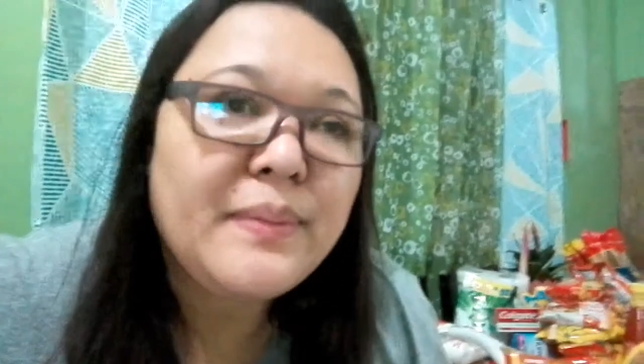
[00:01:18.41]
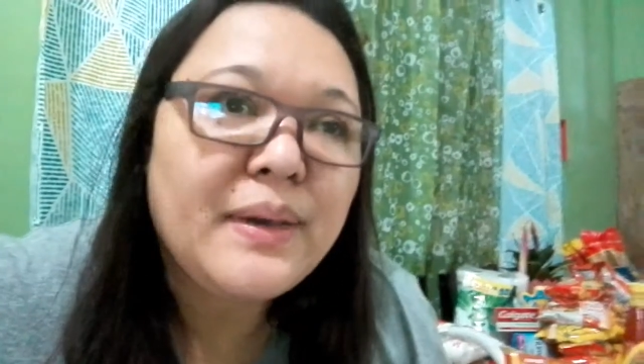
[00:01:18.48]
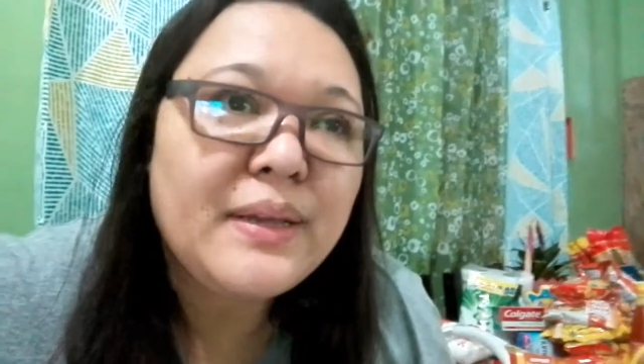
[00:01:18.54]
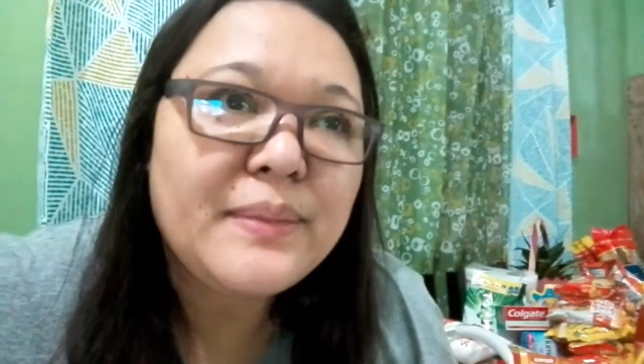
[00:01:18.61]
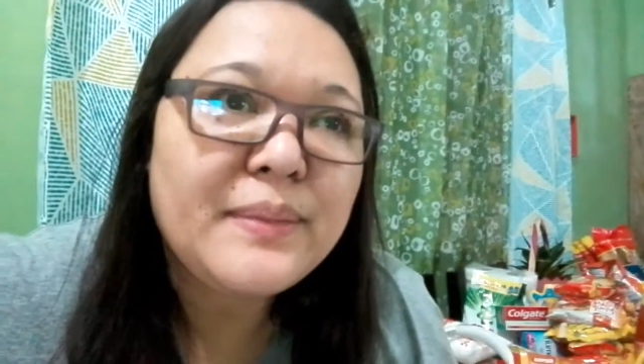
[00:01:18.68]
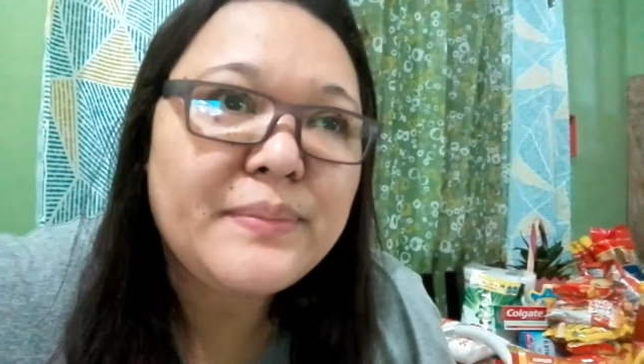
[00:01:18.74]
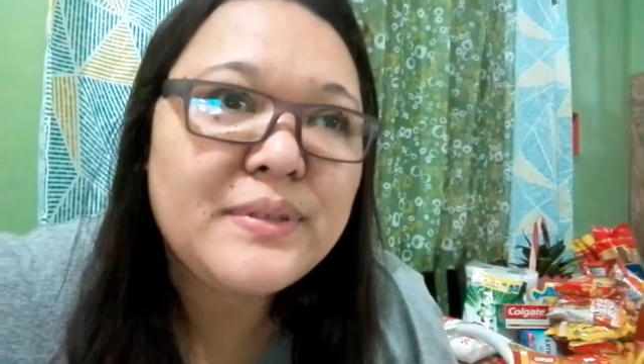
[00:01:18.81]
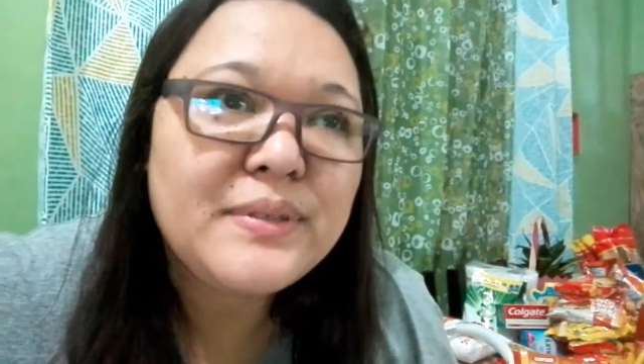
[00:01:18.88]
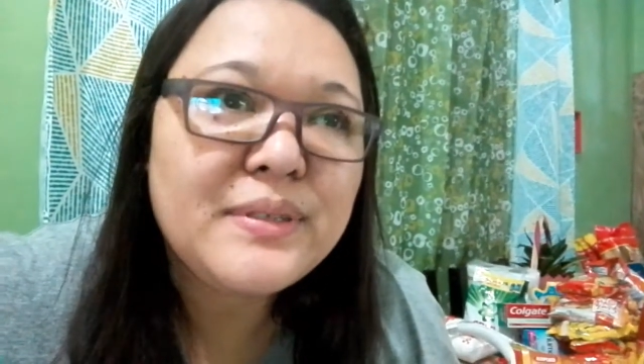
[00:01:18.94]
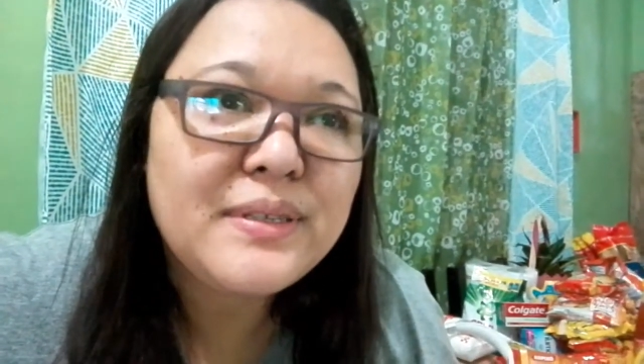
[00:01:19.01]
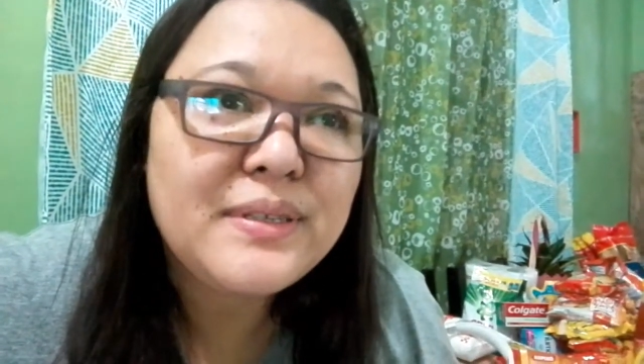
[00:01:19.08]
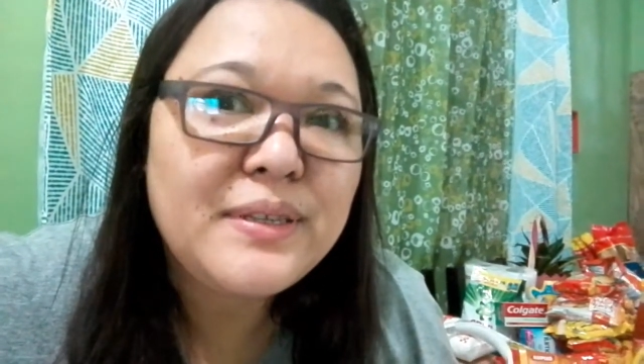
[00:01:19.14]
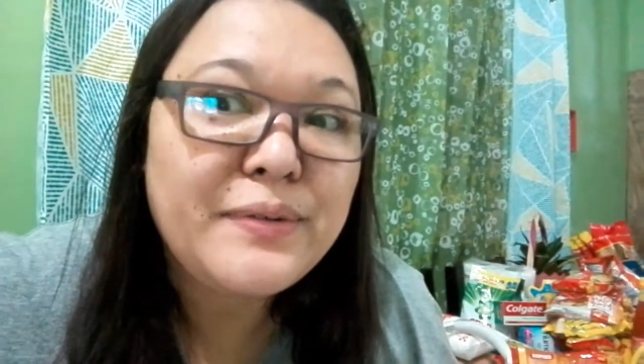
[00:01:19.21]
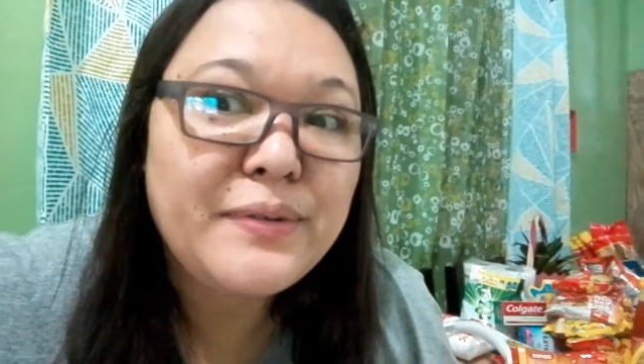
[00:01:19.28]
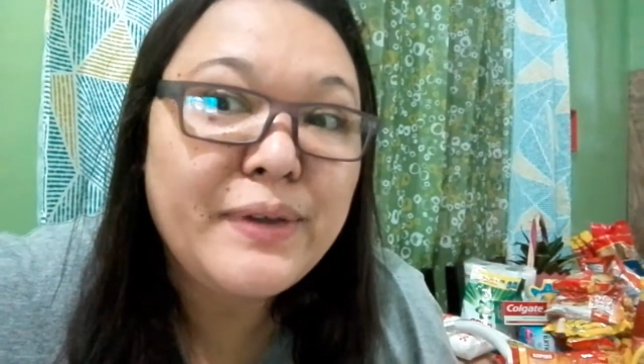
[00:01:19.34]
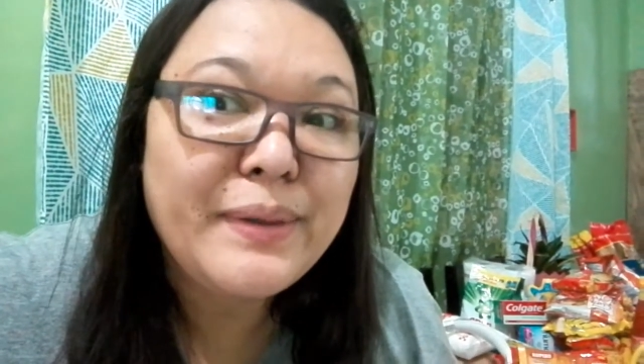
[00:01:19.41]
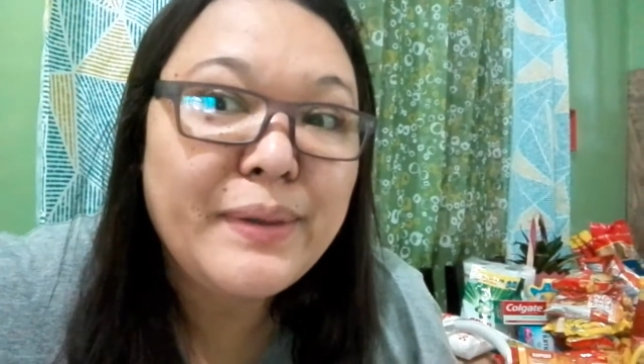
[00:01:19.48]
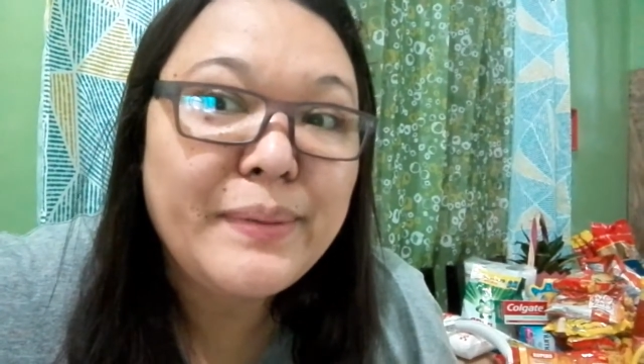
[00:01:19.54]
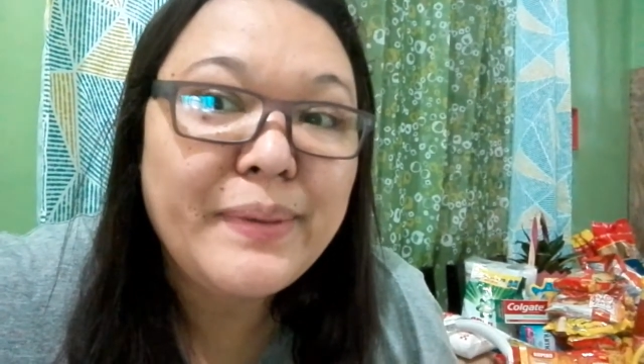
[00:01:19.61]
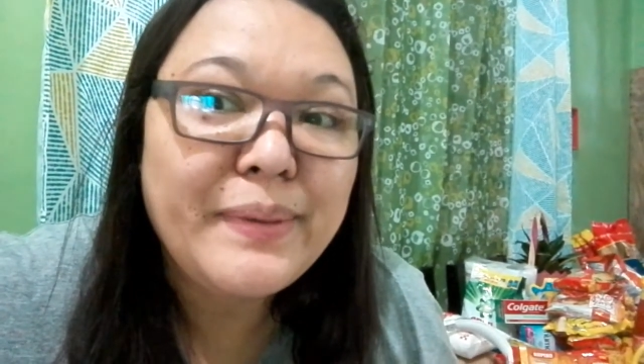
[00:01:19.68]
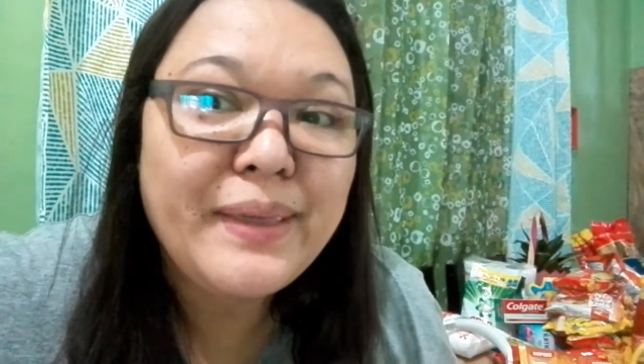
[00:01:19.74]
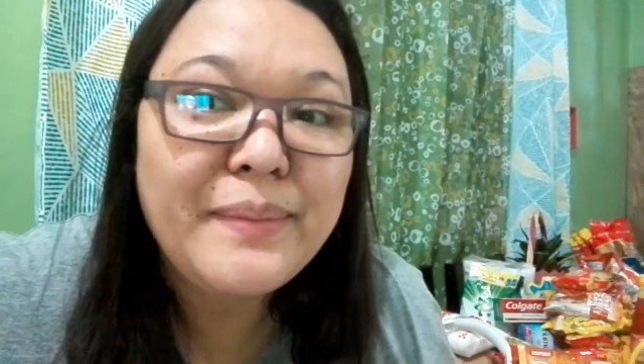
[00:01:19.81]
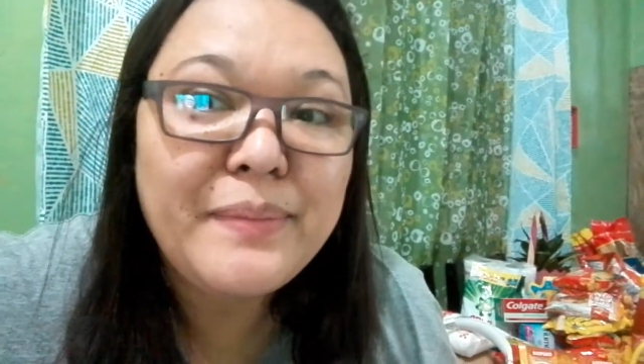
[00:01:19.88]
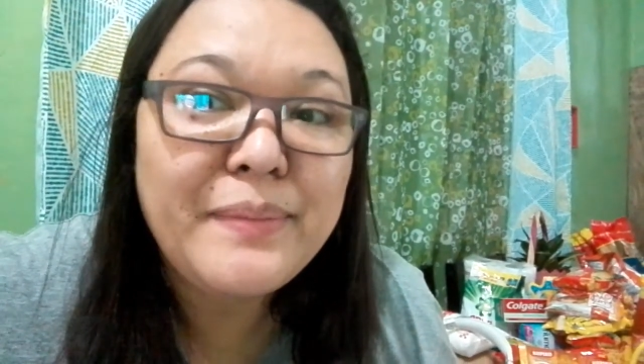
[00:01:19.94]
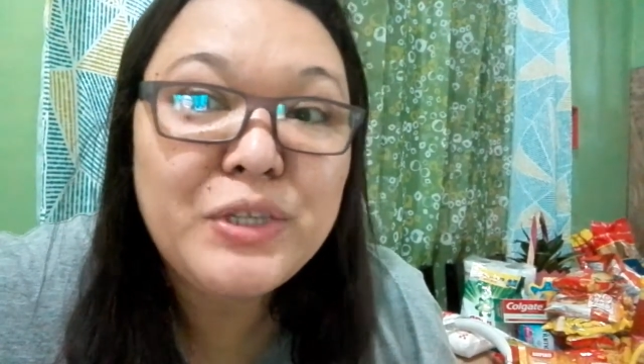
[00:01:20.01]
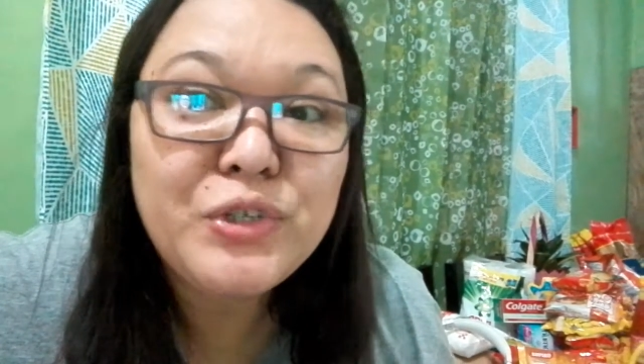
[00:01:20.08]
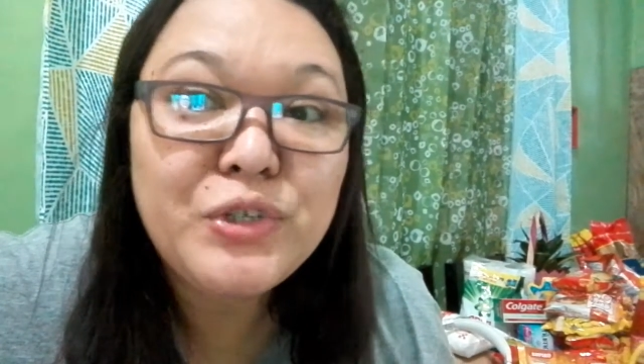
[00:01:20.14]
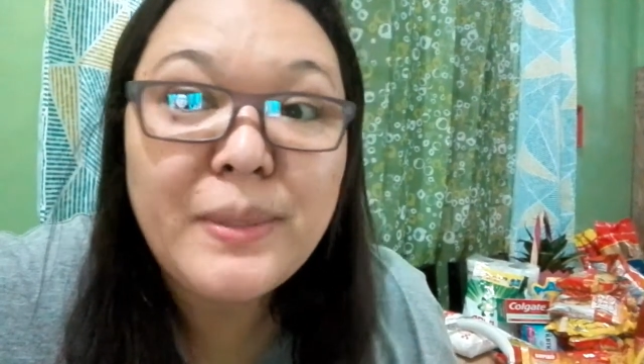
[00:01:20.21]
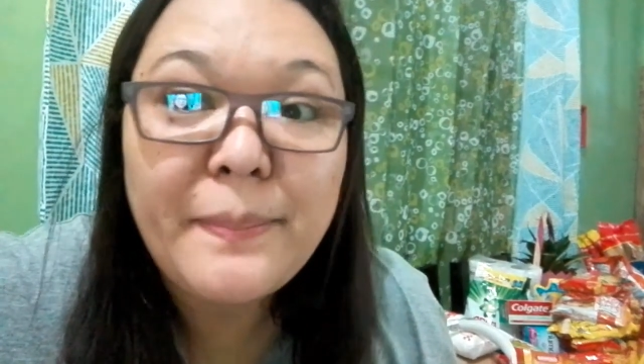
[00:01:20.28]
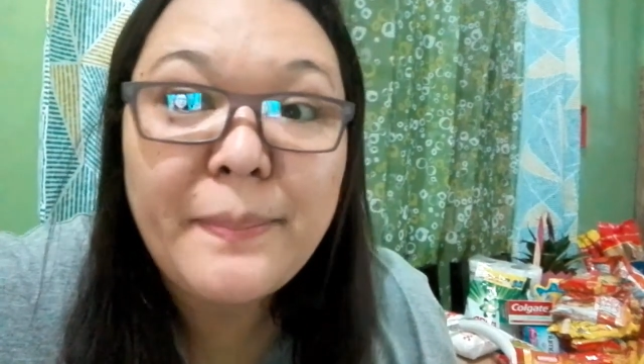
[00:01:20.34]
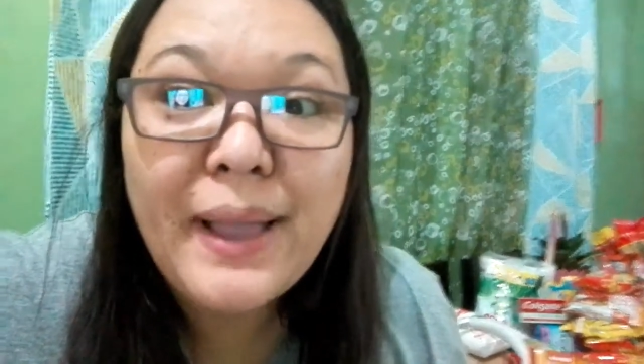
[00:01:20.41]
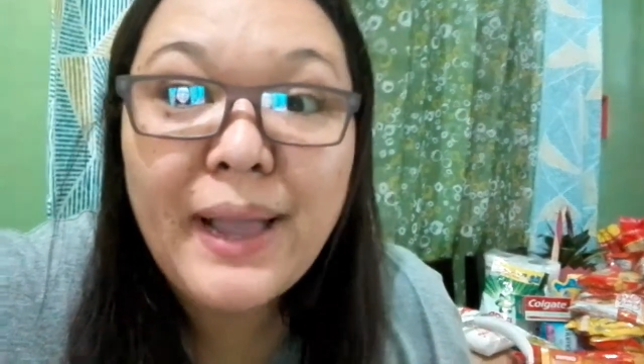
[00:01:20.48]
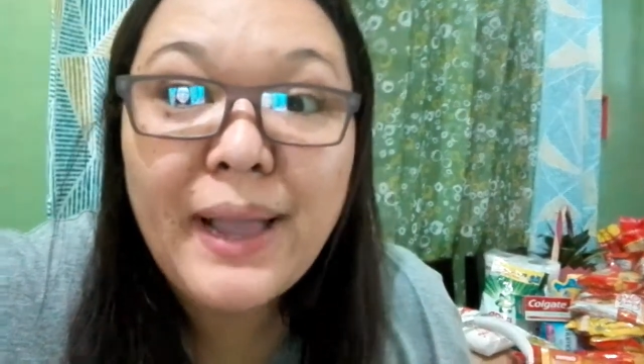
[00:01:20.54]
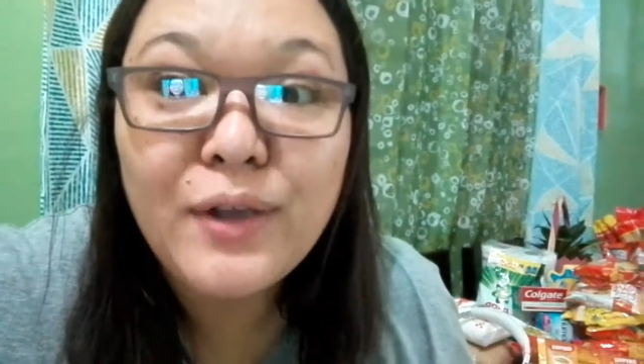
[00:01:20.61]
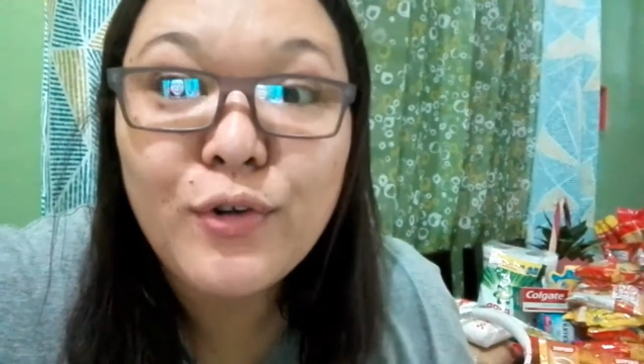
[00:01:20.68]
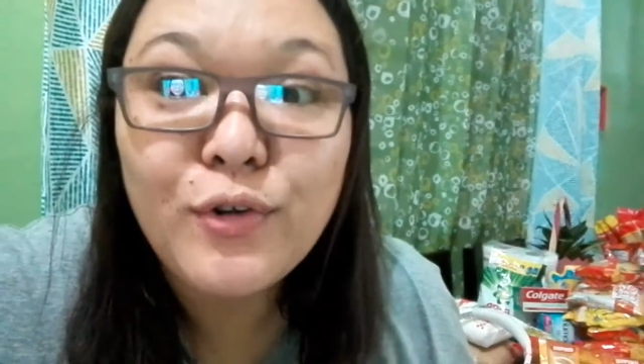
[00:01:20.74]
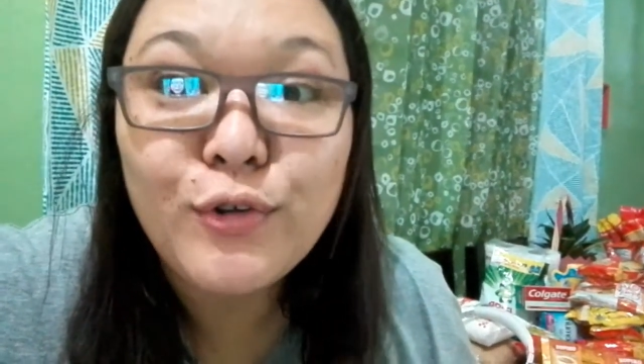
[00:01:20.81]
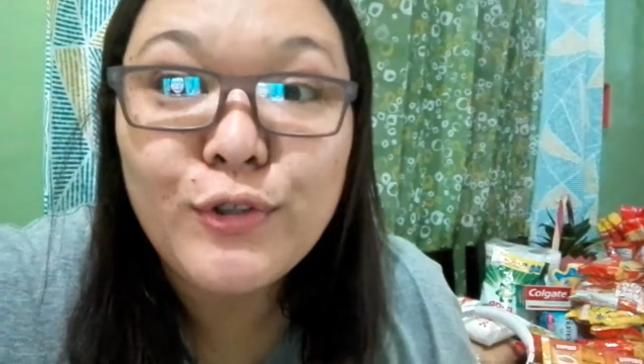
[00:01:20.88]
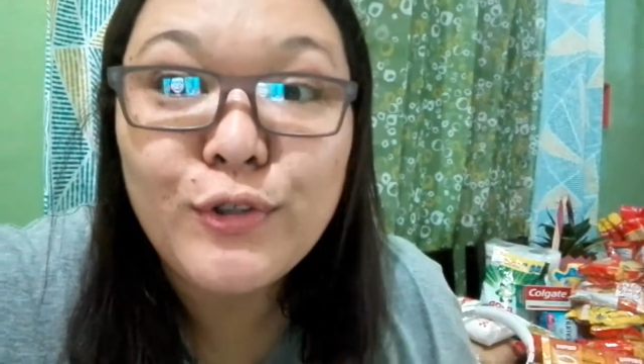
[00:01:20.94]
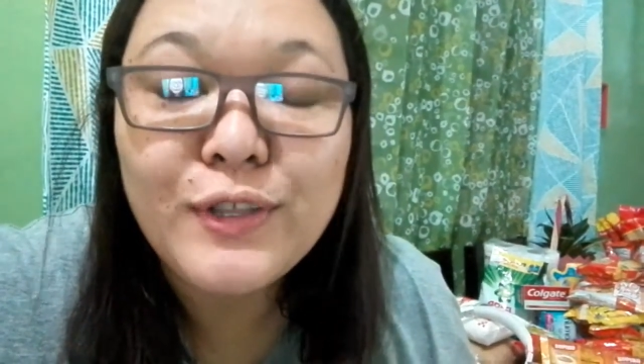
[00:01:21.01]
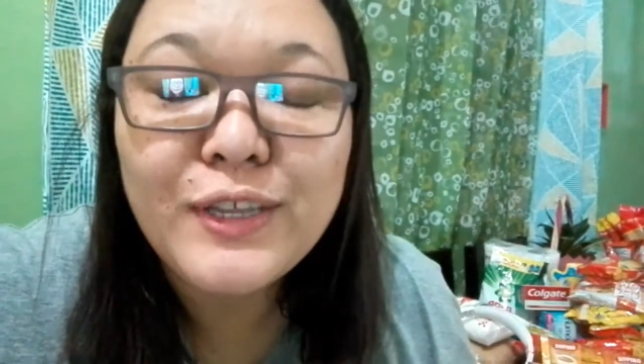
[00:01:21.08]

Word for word: Tapos, yung anak ko eh, medyo napagod.